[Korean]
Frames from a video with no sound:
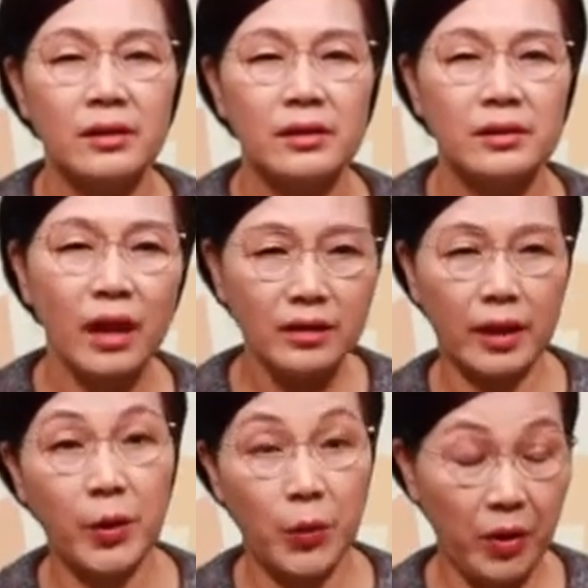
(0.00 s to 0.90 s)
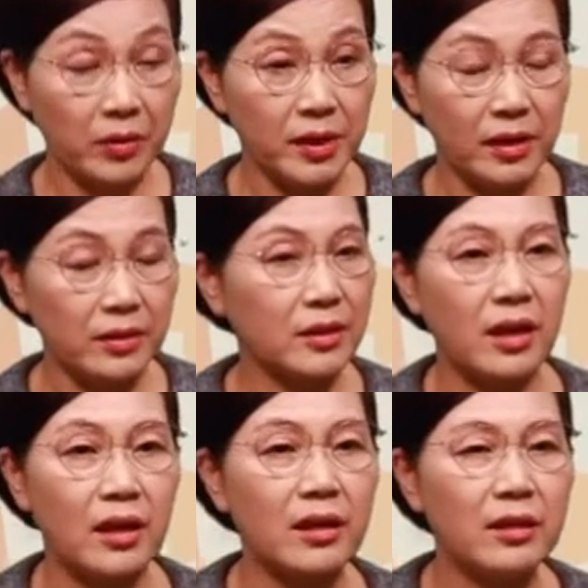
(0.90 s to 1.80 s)
딱 내려요. 경찰 아저씨가
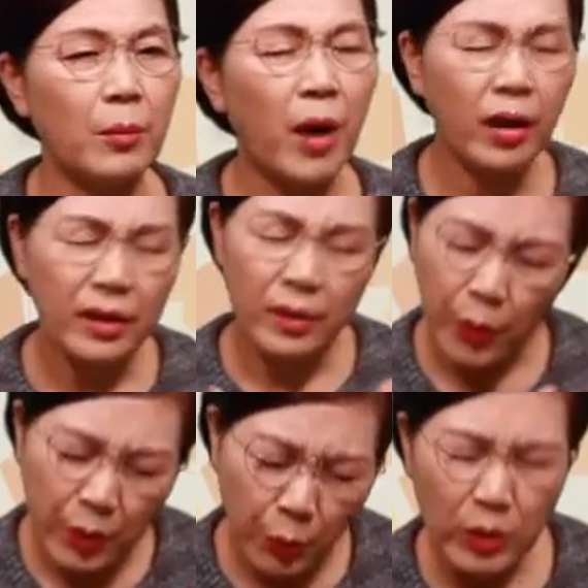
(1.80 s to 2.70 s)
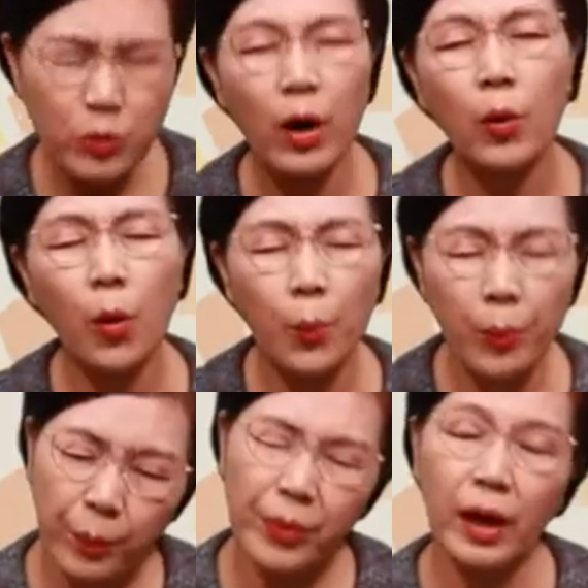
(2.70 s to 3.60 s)
내리는데 막 외, 소하고
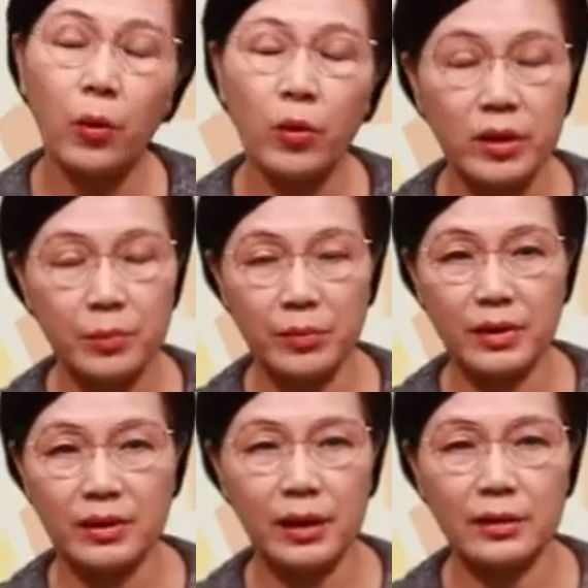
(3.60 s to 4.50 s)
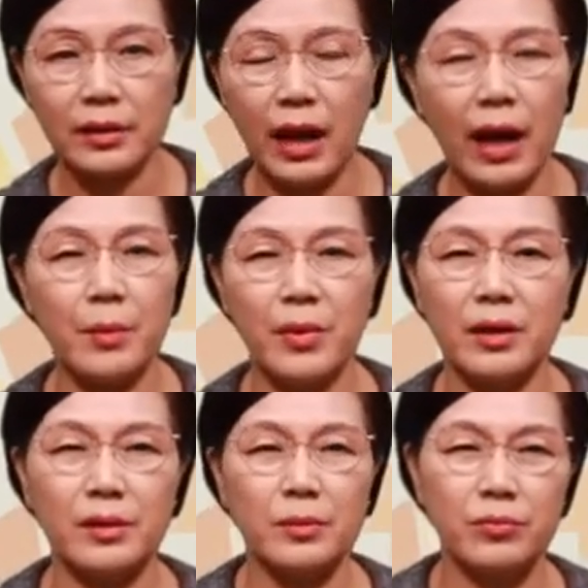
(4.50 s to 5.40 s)
빼빼하고 막, 막,
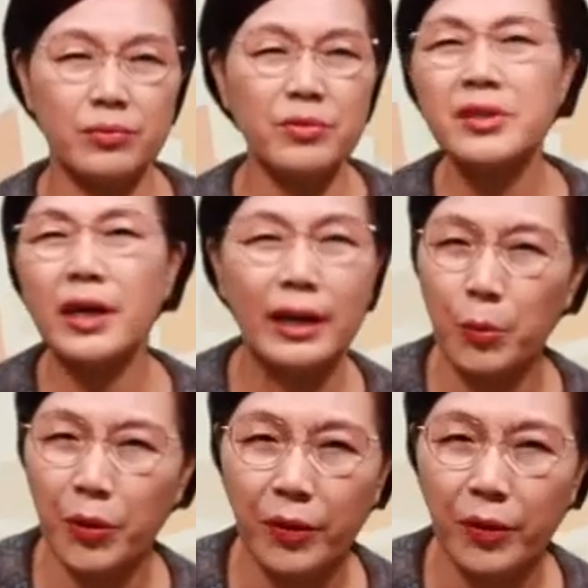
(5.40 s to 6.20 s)
불쌍하게 보여요.